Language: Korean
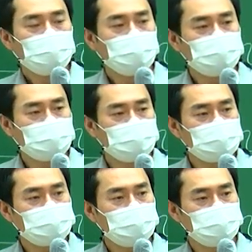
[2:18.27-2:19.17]

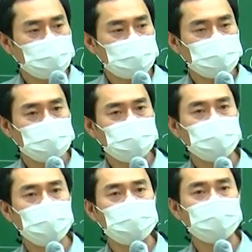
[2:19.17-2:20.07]
고정 제조 간접비
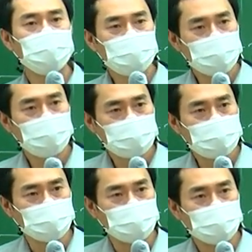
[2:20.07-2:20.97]
총액은 동일해야
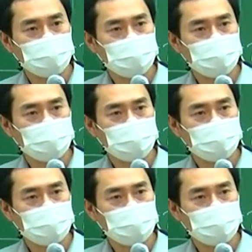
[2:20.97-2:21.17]
되고